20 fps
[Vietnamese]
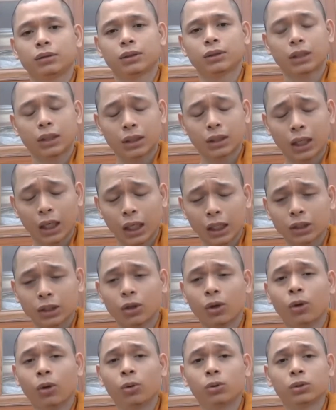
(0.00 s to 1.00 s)
cái thái
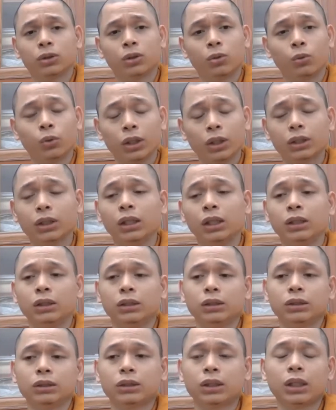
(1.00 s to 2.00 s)
độ nó quyết
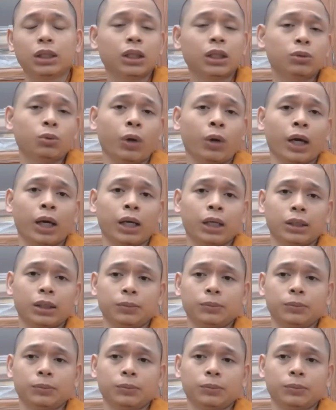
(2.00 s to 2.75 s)
định cái kết quả